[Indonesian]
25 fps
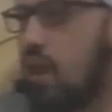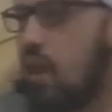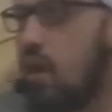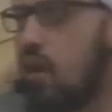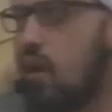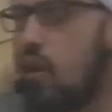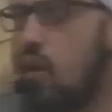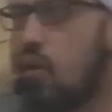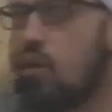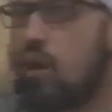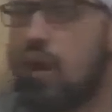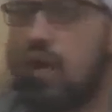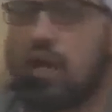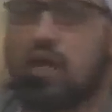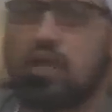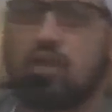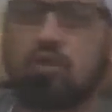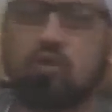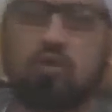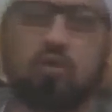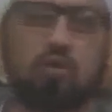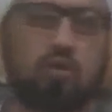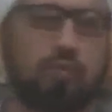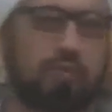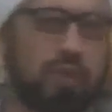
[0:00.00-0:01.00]
Orang
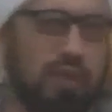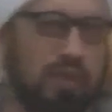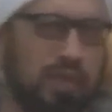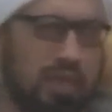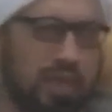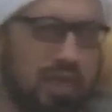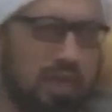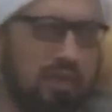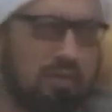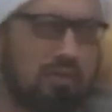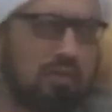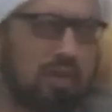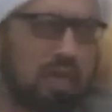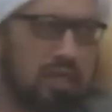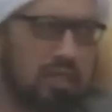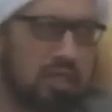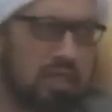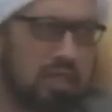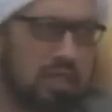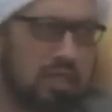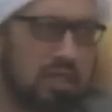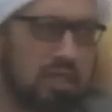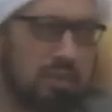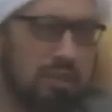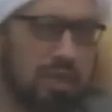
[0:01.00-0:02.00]
itu rupanya tidak
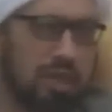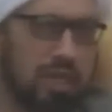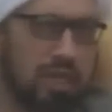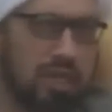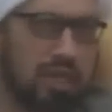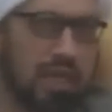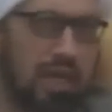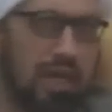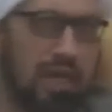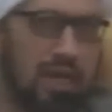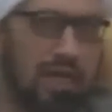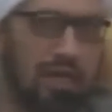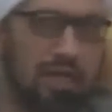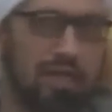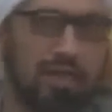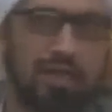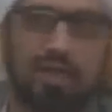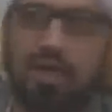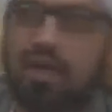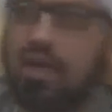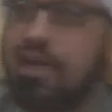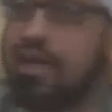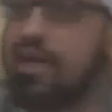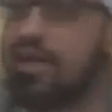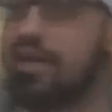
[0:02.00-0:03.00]
senang sama kita.
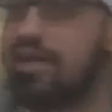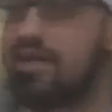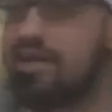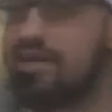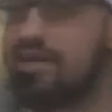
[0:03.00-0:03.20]
Eh,